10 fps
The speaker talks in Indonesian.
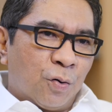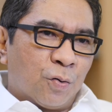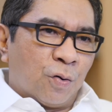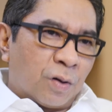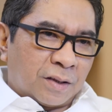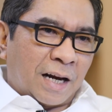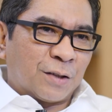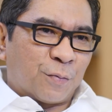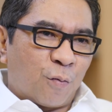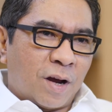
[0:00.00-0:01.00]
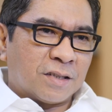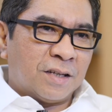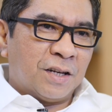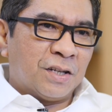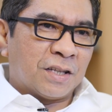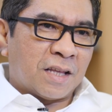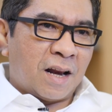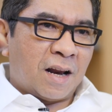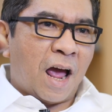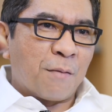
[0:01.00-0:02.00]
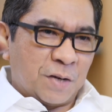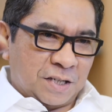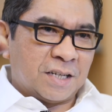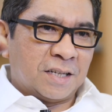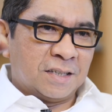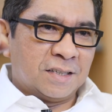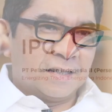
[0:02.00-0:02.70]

dukung transformasi digital IPC.